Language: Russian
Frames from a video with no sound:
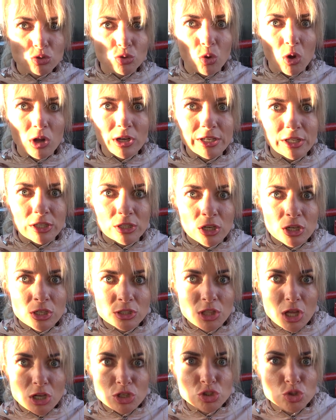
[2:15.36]
Толик,
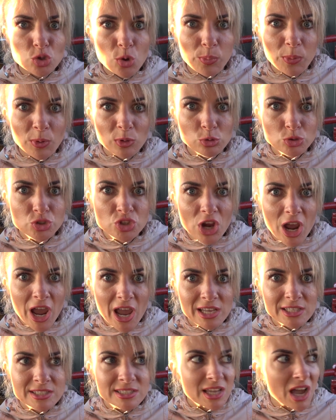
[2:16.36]
так что
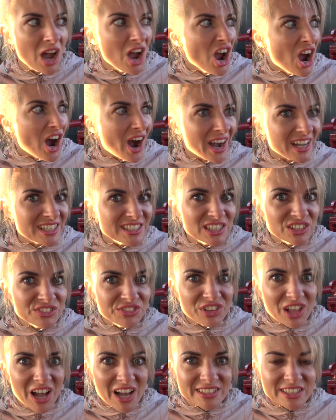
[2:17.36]
получается,
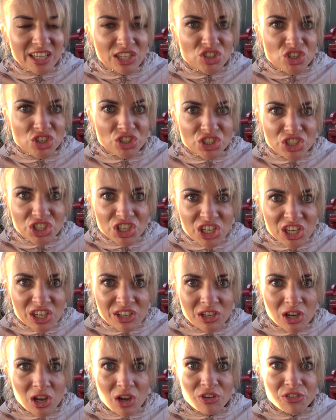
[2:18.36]
один Влад
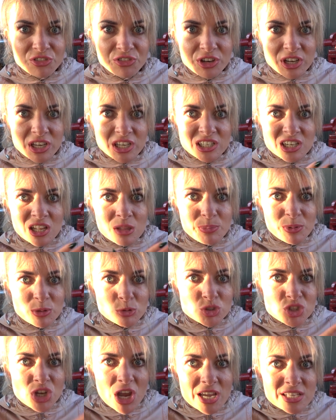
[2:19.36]
А4 выиграл,
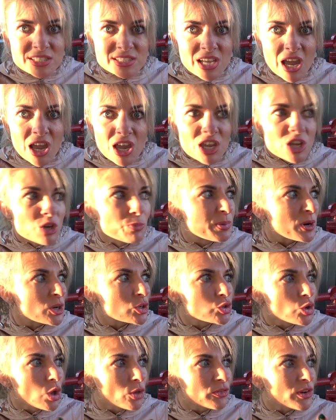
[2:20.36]
получается, и
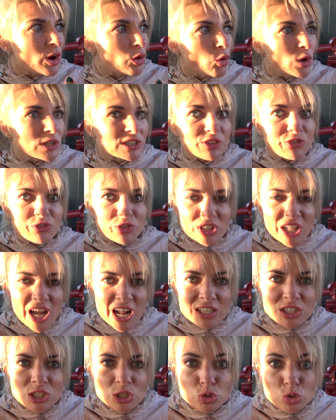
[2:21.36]
прошел в какой-то
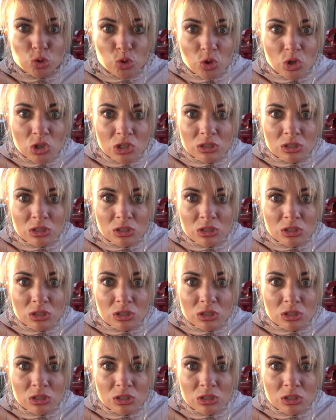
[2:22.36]
финальный тур?